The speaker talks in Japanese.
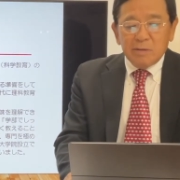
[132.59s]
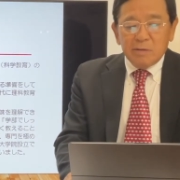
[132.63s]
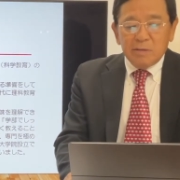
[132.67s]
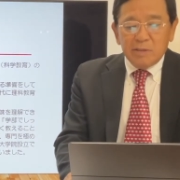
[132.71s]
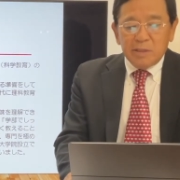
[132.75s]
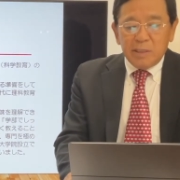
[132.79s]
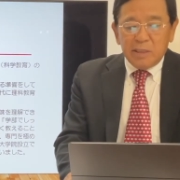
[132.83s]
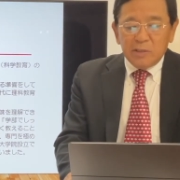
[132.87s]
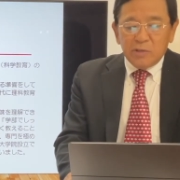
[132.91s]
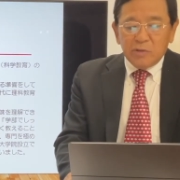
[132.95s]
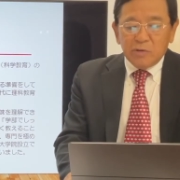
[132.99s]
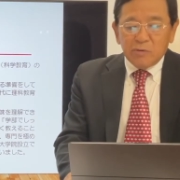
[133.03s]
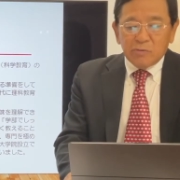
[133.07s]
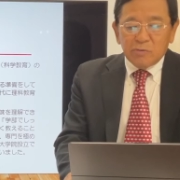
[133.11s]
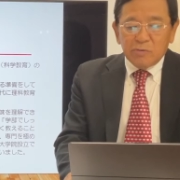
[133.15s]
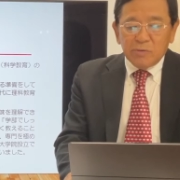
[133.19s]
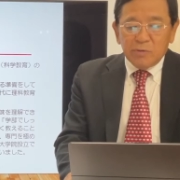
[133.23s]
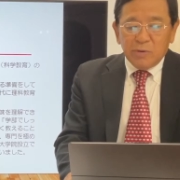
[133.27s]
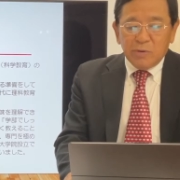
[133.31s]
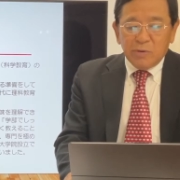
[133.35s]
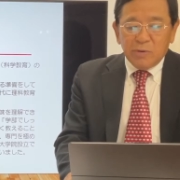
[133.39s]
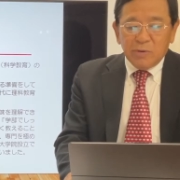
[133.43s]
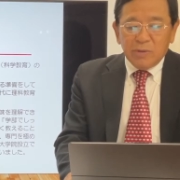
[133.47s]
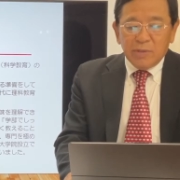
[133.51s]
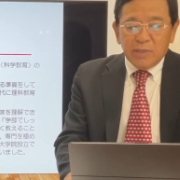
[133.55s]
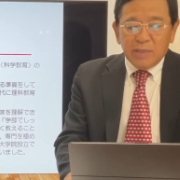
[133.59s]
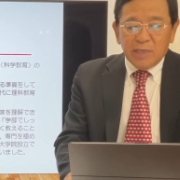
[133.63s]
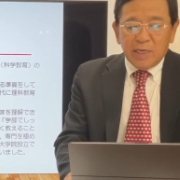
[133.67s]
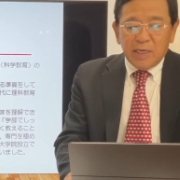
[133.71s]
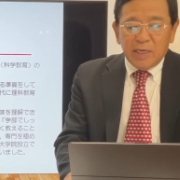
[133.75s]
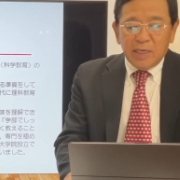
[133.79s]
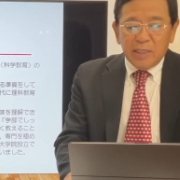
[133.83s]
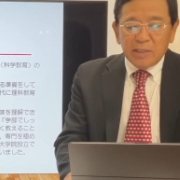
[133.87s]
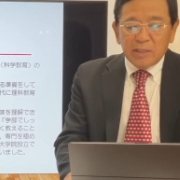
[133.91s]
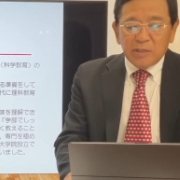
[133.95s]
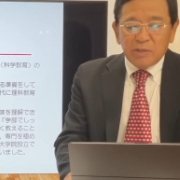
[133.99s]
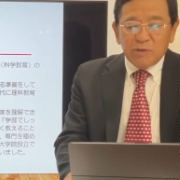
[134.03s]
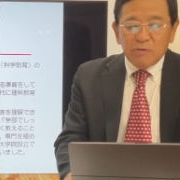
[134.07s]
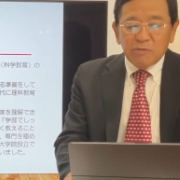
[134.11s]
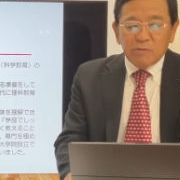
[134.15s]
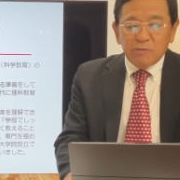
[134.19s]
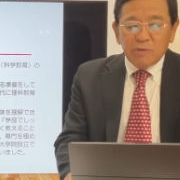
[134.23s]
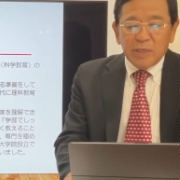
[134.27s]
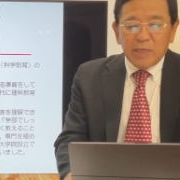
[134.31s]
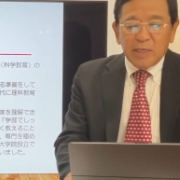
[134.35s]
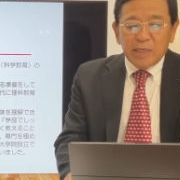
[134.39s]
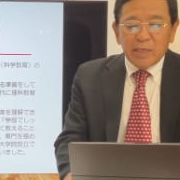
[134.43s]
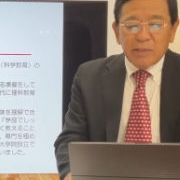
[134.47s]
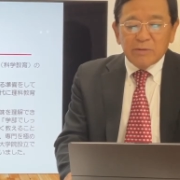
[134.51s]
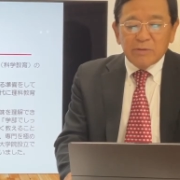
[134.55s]
前職の愛知教育
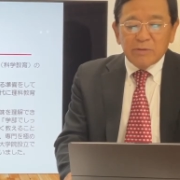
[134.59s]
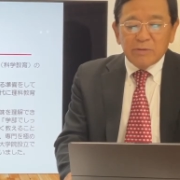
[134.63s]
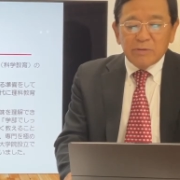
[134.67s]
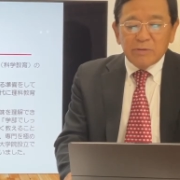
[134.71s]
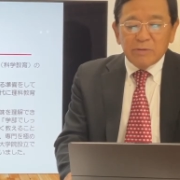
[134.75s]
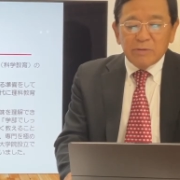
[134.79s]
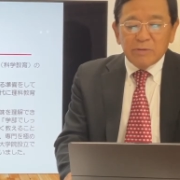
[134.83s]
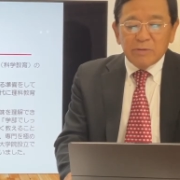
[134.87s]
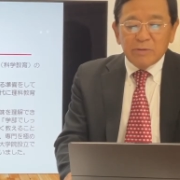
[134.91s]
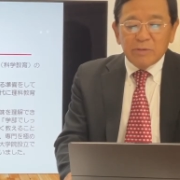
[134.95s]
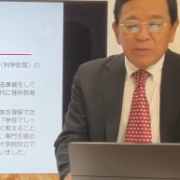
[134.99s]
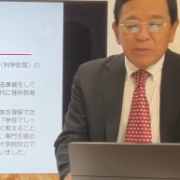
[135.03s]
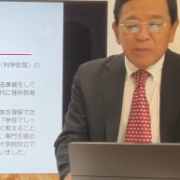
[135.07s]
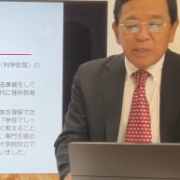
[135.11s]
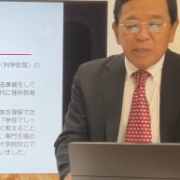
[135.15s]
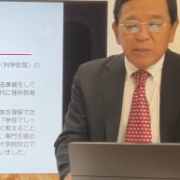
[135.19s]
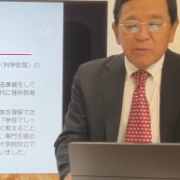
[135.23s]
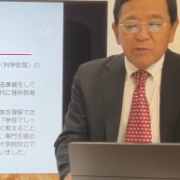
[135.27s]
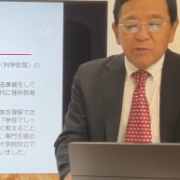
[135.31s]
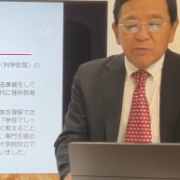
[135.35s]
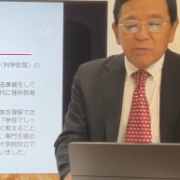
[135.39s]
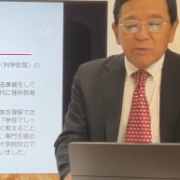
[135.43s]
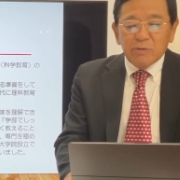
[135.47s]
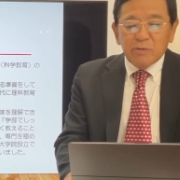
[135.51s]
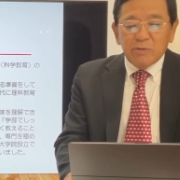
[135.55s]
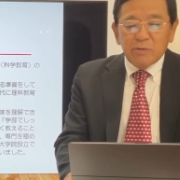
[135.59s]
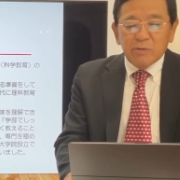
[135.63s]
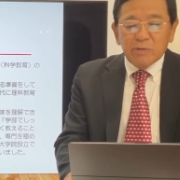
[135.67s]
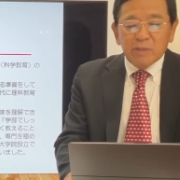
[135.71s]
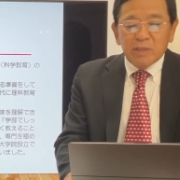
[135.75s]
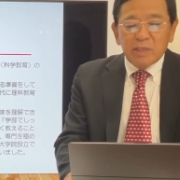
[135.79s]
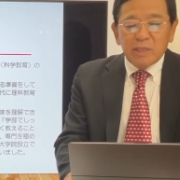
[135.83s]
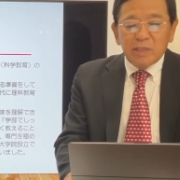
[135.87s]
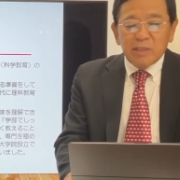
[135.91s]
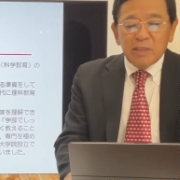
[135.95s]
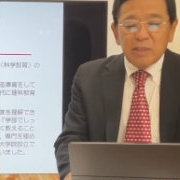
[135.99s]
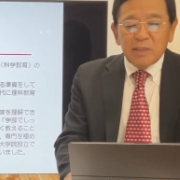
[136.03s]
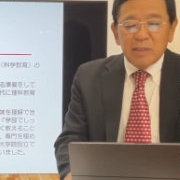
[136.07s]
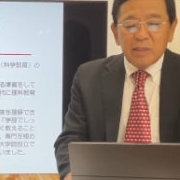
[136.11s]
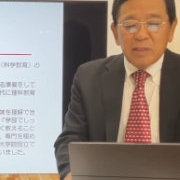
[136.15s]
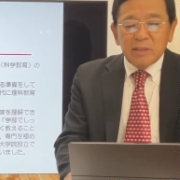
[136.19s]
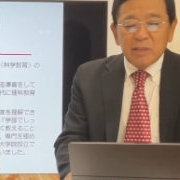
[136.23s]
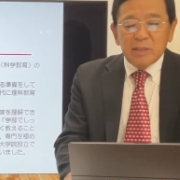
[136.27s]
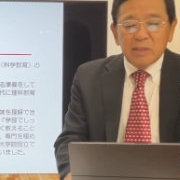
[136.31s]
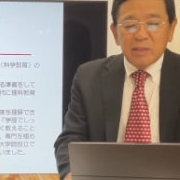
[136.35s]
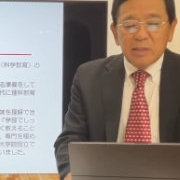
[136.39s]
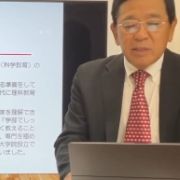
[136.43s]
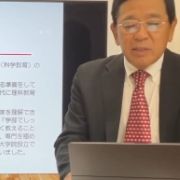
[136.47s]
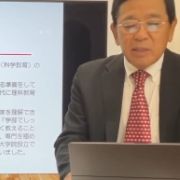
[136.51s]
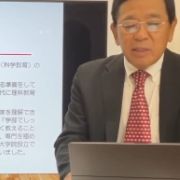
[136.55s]
大学理科教育講座に
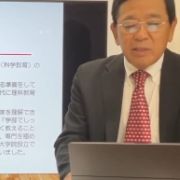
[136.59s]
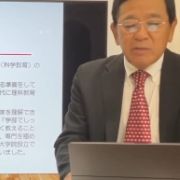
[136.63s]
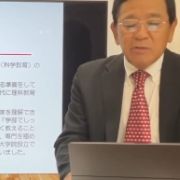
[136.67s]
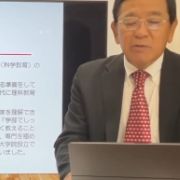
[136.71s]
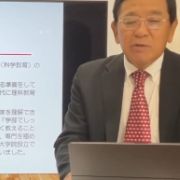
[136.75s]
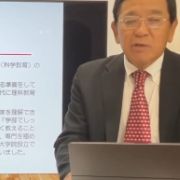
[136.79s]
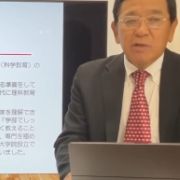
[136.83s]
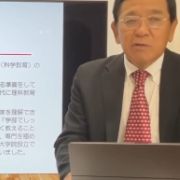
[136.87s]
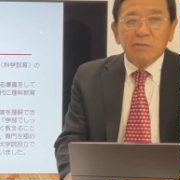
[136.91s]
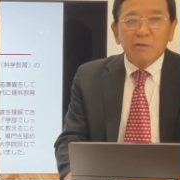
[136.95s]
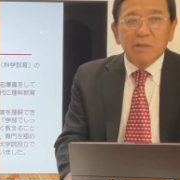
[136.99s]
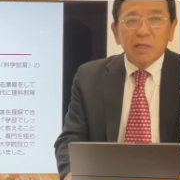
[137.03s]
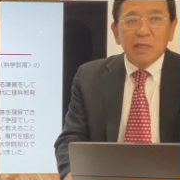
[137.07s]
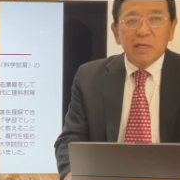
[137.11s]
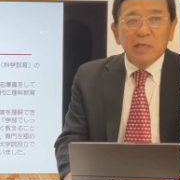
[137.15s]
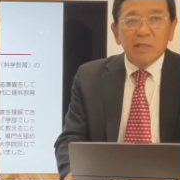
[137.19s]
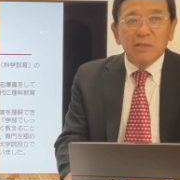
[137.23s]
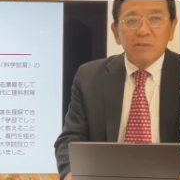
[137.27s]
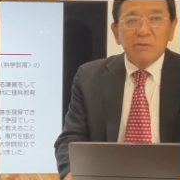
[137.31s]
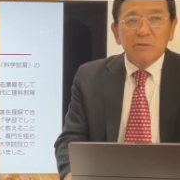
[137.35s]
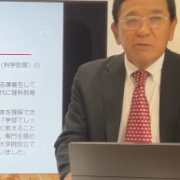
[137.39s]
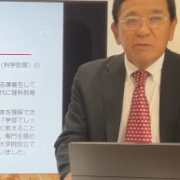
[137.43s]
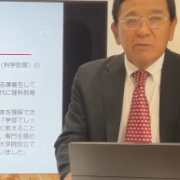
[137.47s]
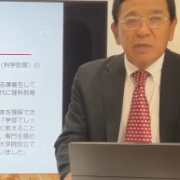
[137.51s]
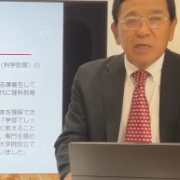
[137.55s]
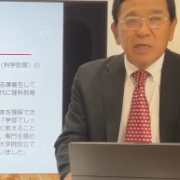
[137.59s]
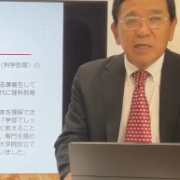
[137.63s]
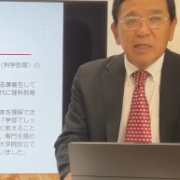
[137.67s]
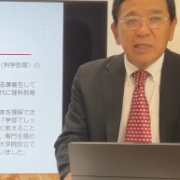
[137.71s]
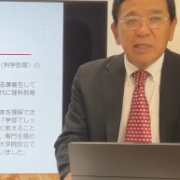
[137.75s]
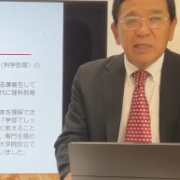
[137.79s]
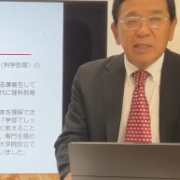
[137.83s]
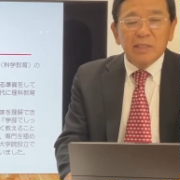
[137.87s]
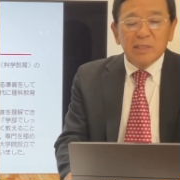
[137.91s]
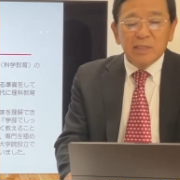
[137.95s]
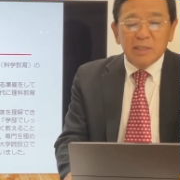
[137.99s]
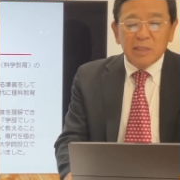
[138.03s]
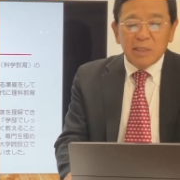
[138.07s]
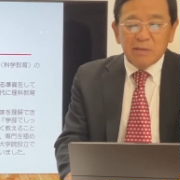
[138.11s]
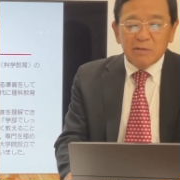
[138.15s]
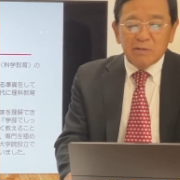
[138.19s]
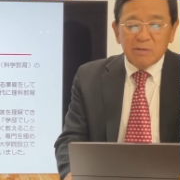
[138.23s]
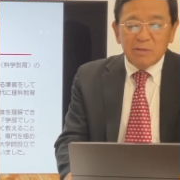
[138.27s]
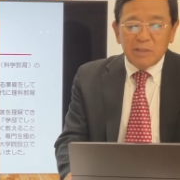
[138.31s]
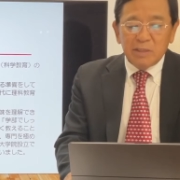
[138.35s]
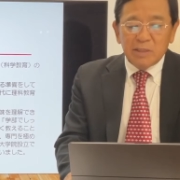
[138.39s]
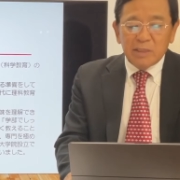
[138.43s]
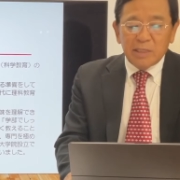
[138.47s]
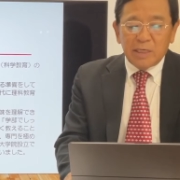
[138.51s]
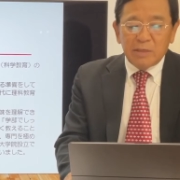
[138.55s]
1977年4月
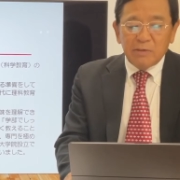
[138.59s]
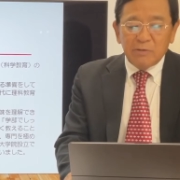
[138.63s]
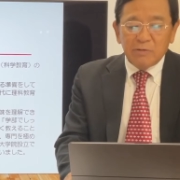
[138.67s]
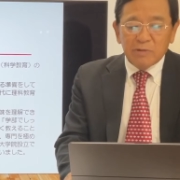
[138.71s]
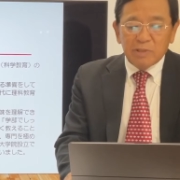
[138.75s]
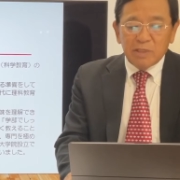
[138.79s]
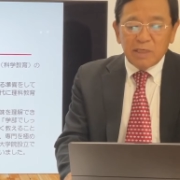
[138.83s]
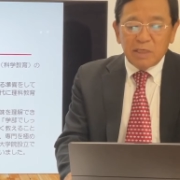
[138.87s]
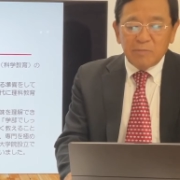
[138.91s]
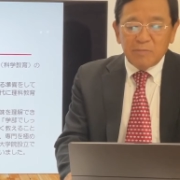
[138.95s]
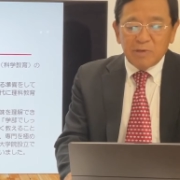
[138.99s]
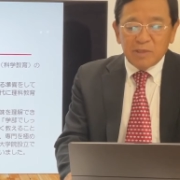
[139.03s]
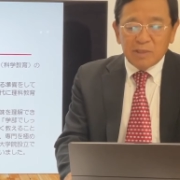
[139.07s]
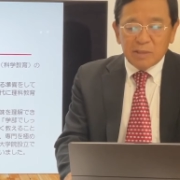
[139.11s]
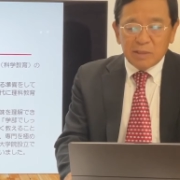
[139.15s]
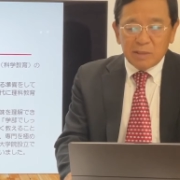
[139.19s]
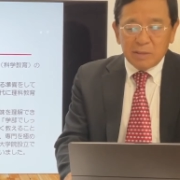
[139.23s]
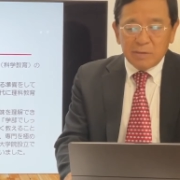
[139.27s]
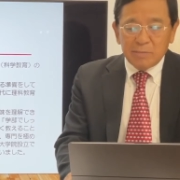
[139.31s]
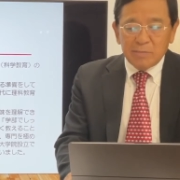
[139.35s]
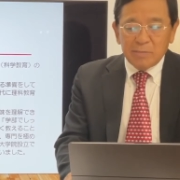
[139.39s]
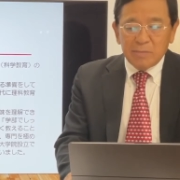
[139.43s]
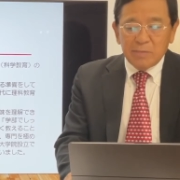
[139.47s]
に採用されました